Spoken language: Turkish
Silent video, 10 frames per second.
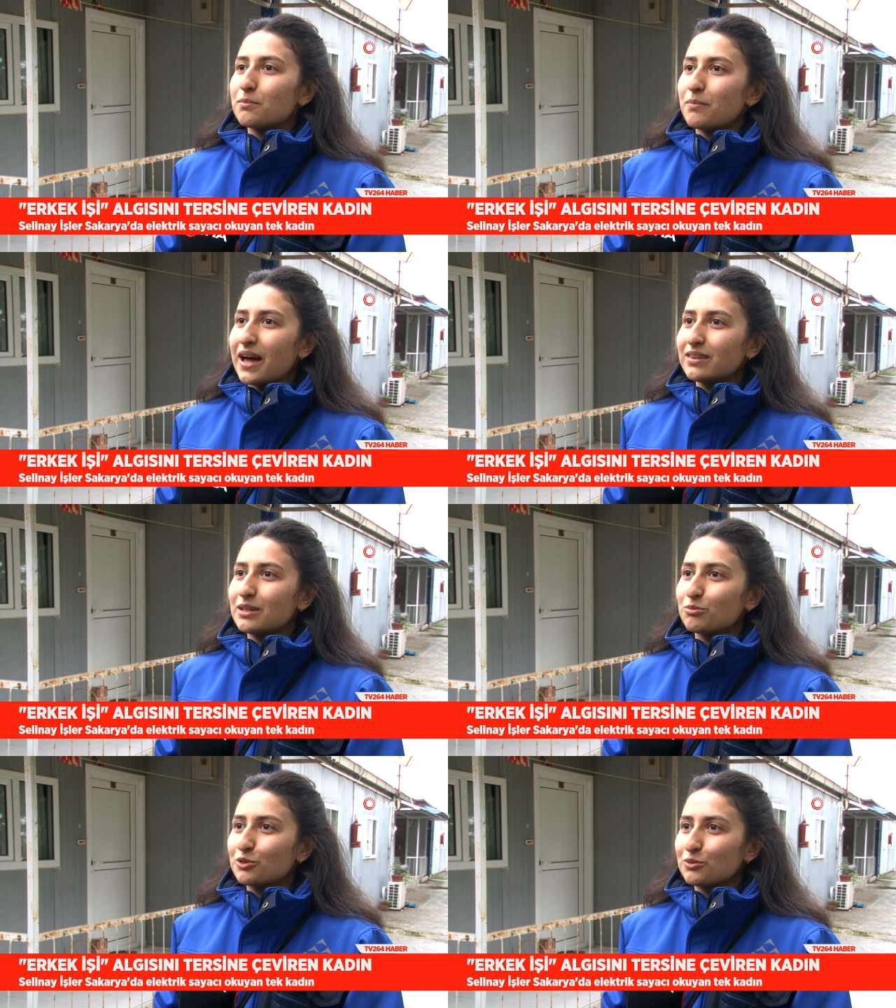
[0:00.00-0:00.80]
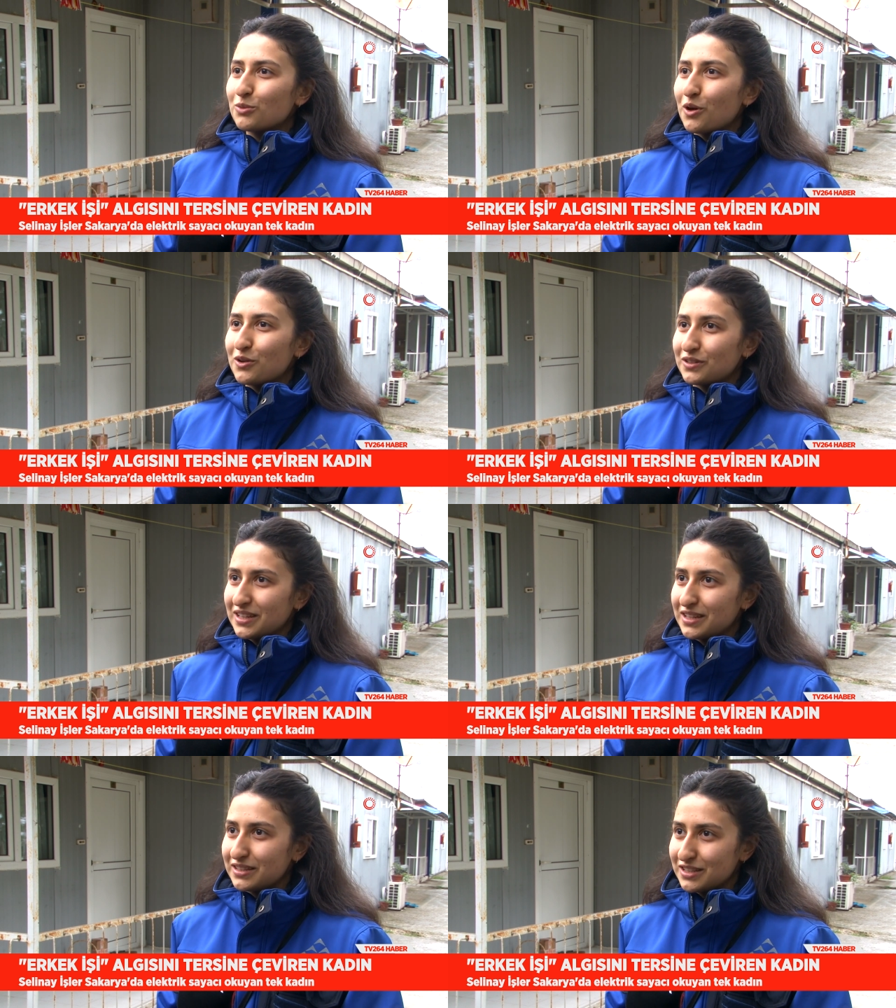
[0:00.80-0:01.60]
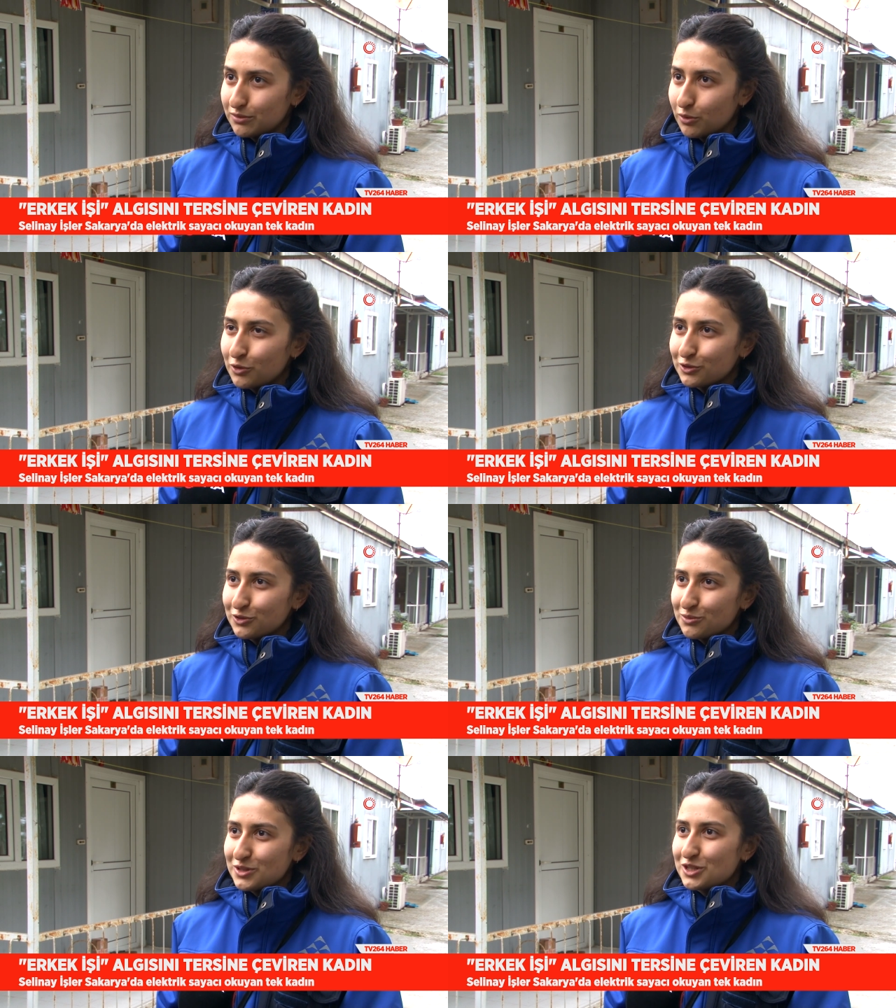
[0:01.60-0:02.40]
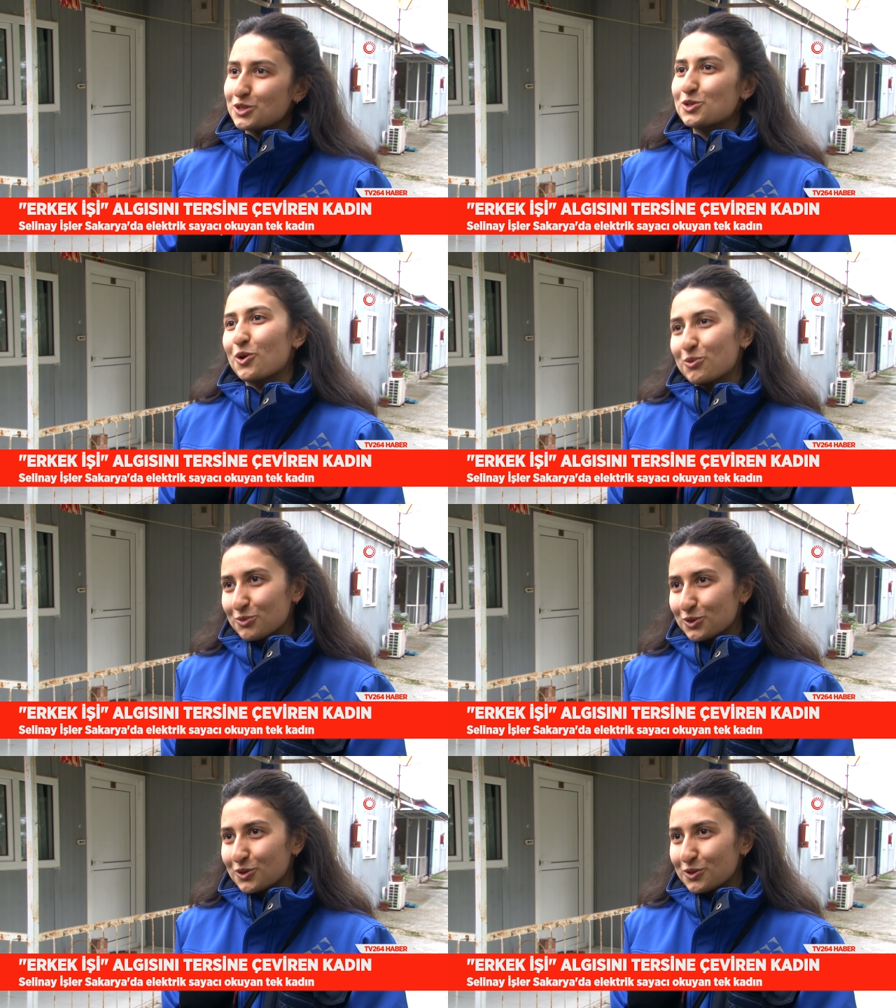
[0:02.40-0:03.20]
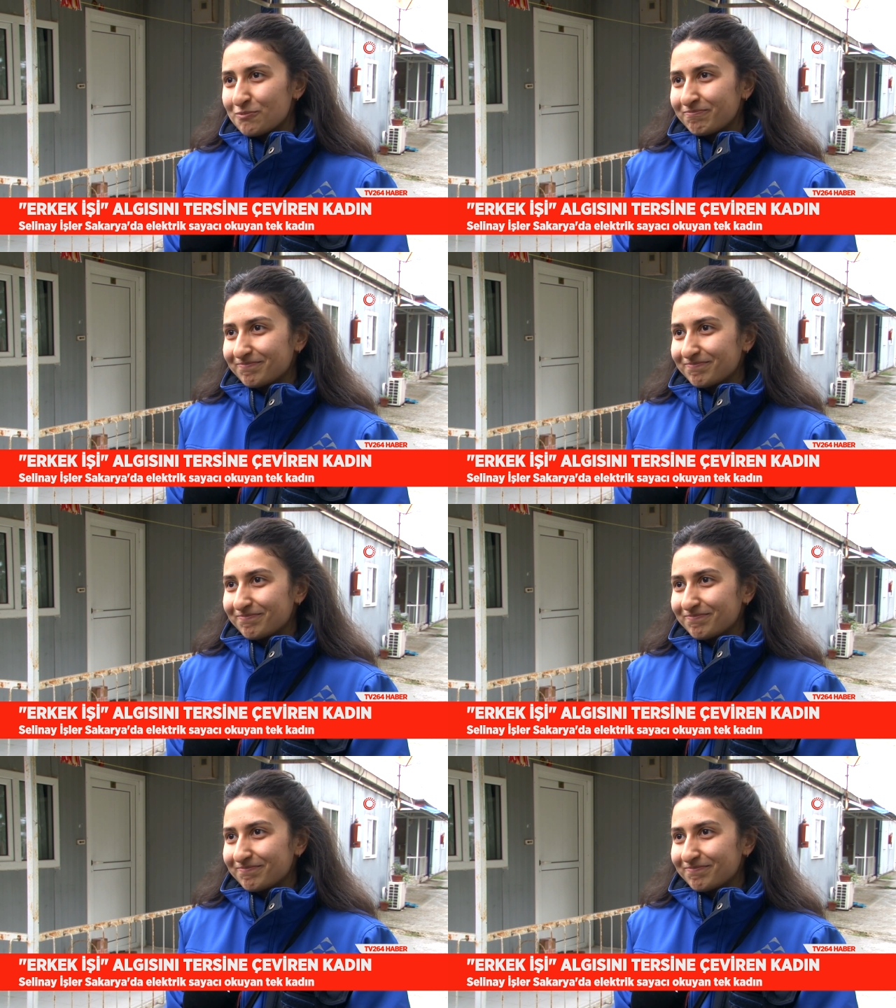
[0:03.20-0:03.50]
Ben de bunun bir örneği olduğum için çok mutluyum.